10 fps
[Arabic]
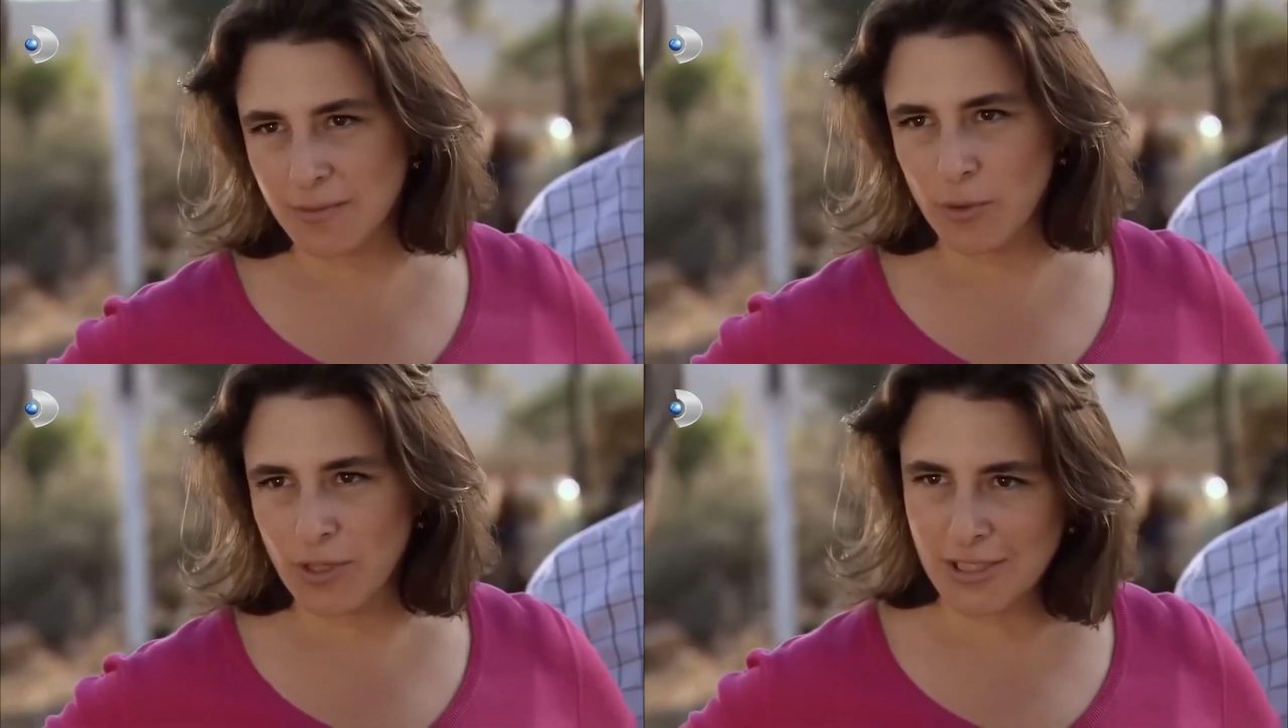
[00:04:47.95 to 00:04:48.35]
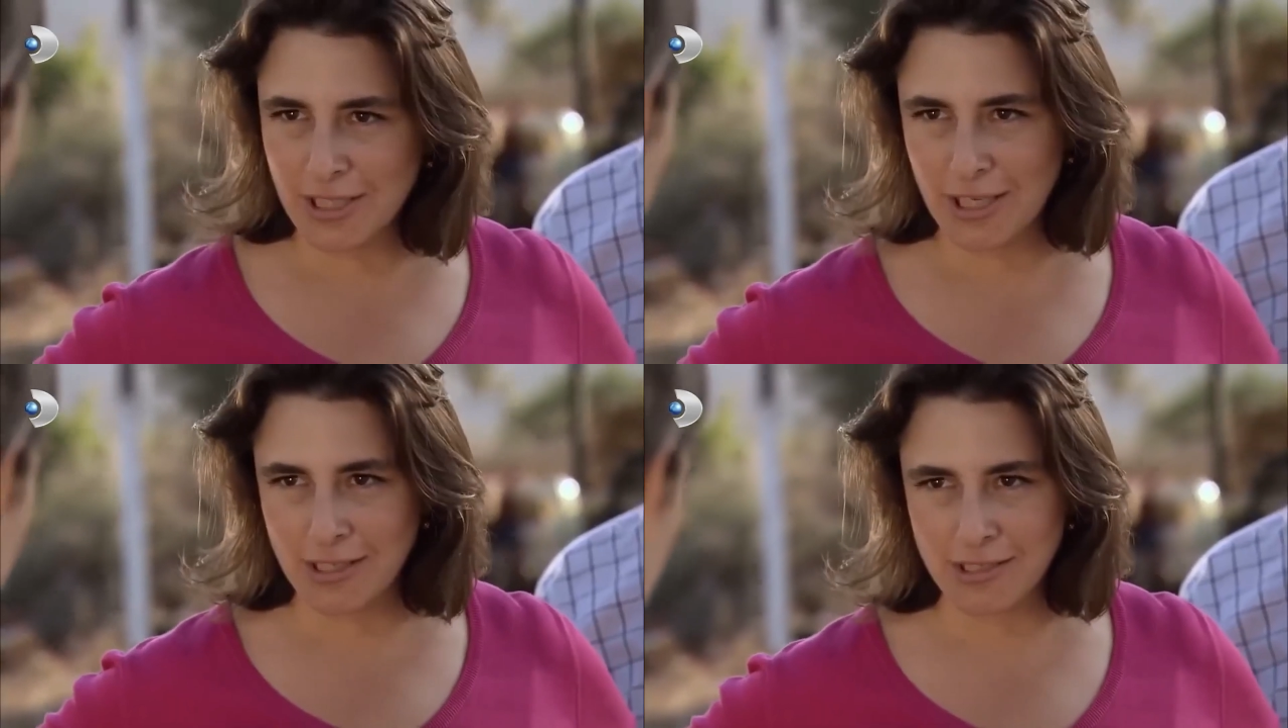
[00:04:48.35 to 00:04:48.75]
إذا هاد
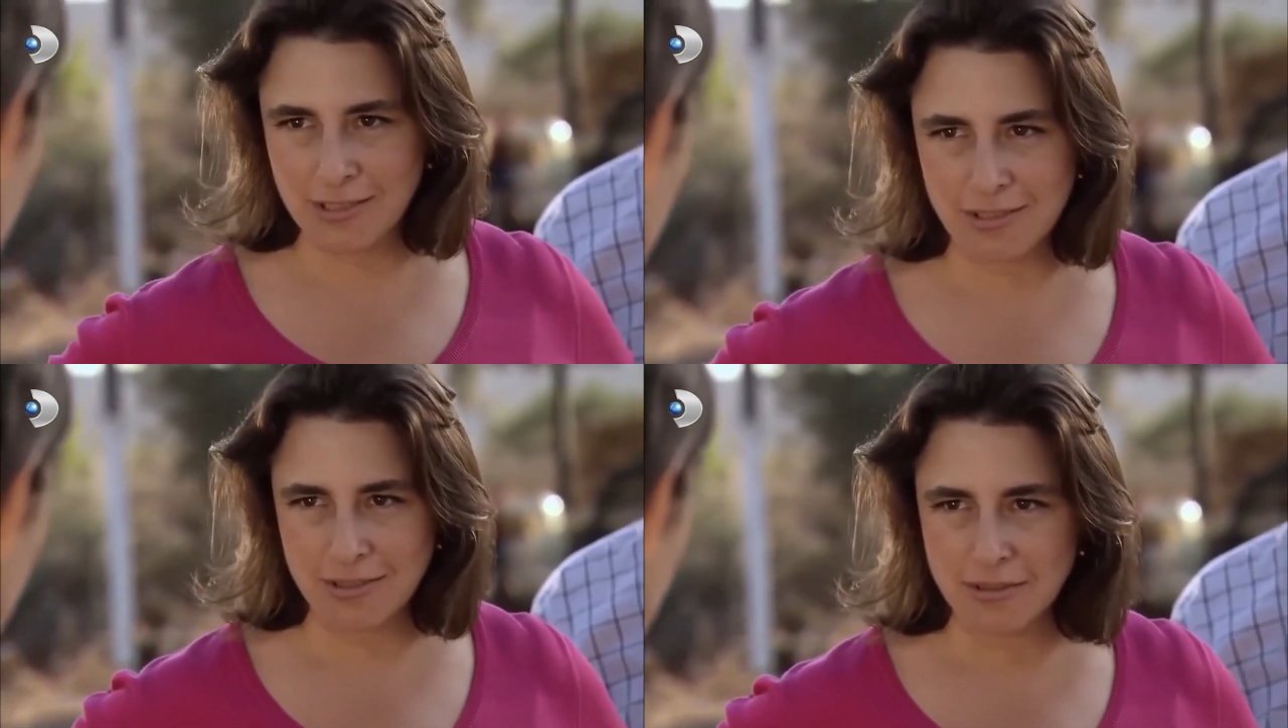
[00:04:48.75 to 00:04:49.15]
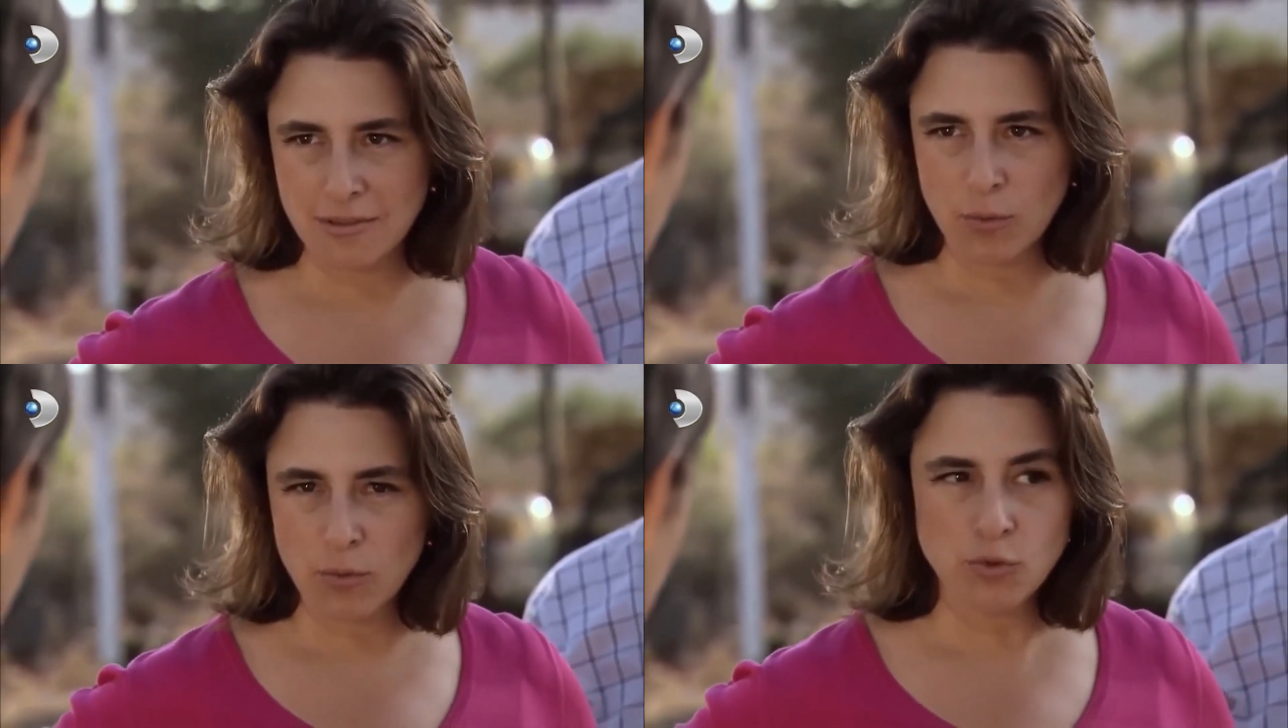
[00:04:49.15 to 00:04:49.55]
شوفيره كيف هو
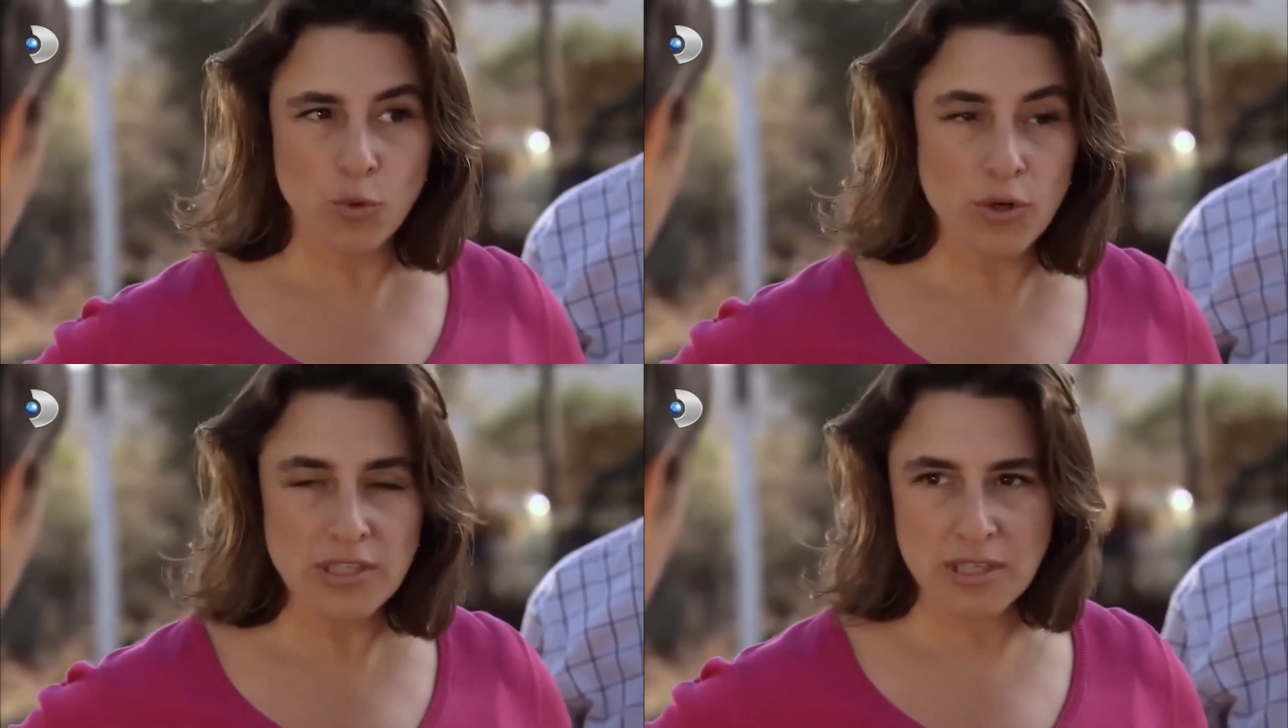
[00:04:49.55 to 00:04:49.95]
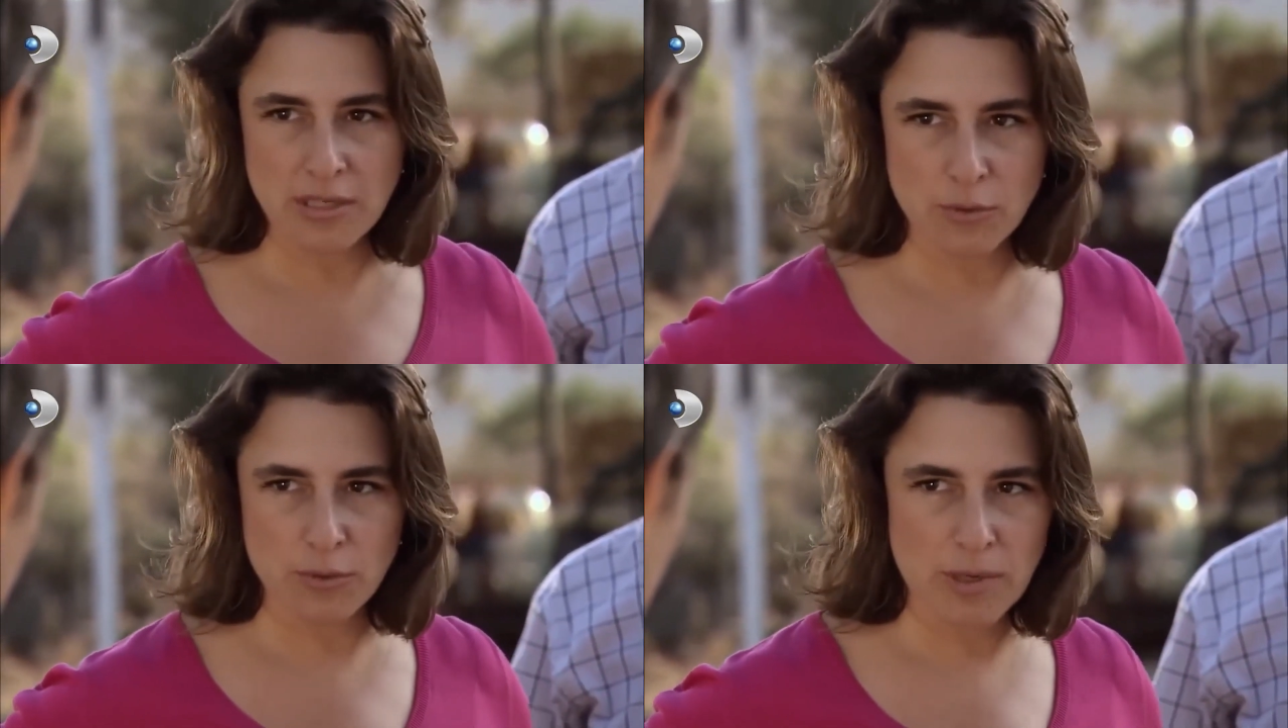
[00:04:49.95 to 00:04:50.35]
هيك
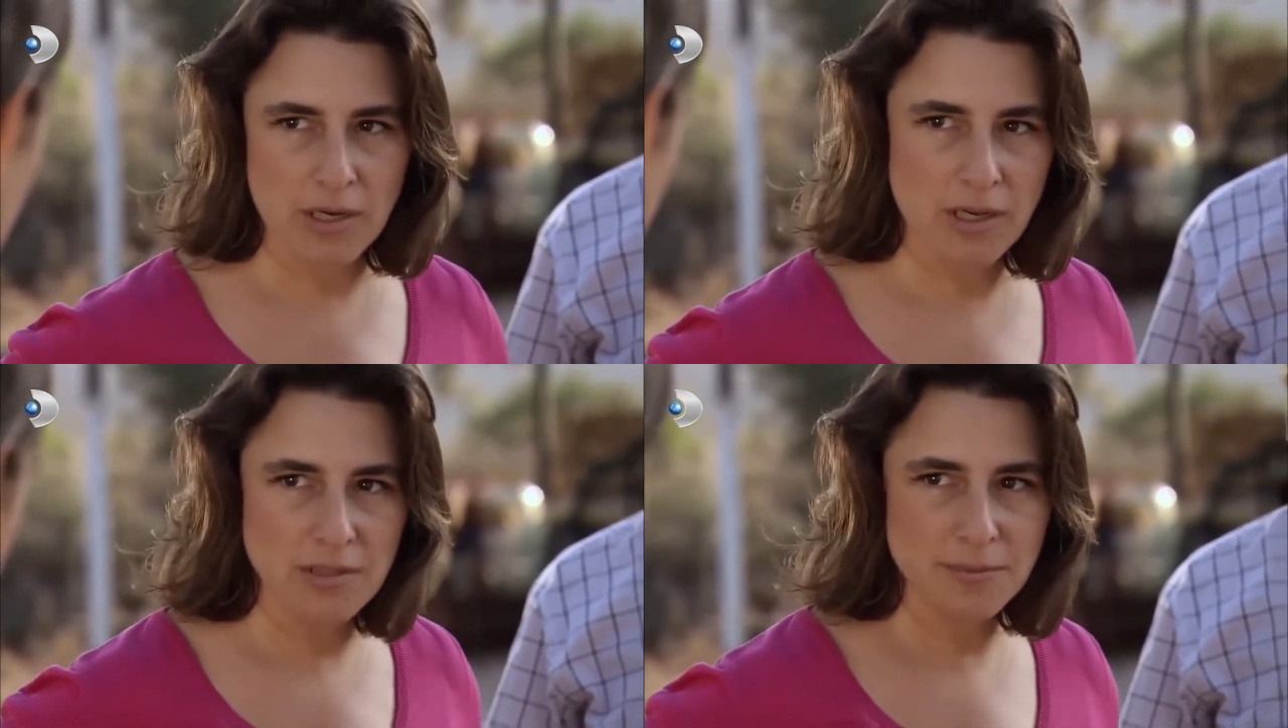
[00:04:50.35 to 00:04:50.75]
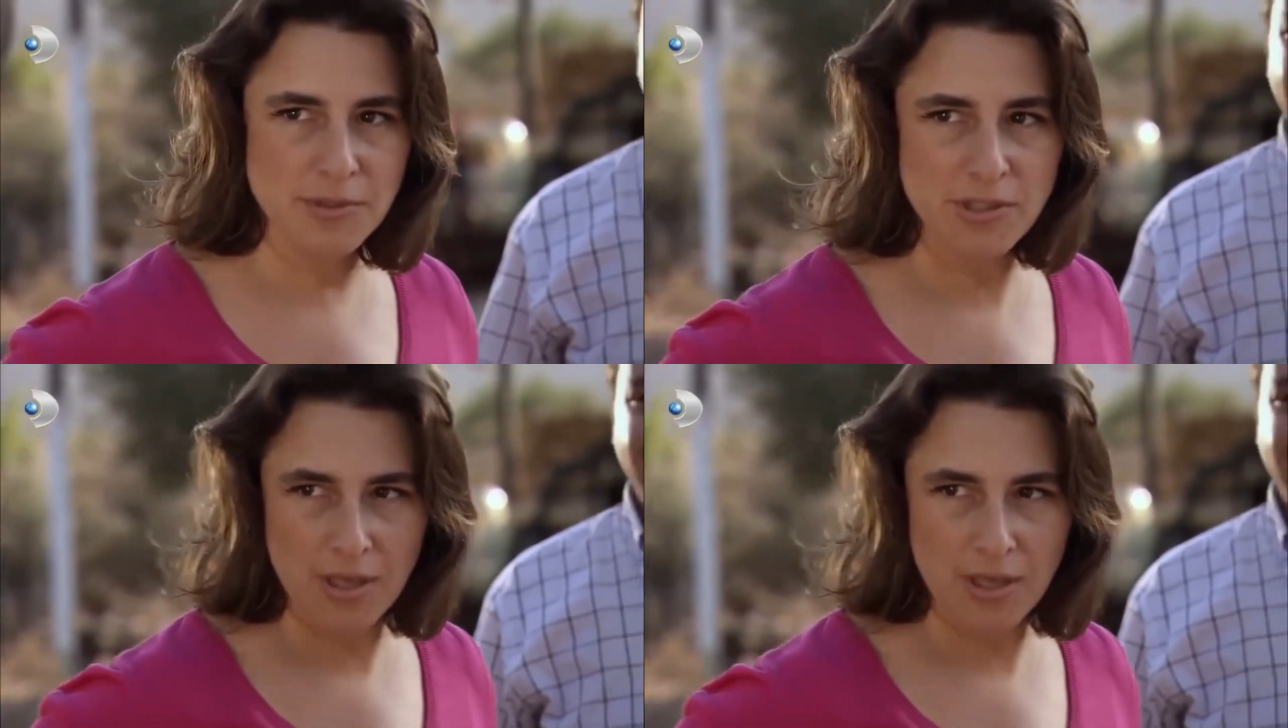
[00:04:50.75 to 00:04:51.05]
العيشة بتكون الله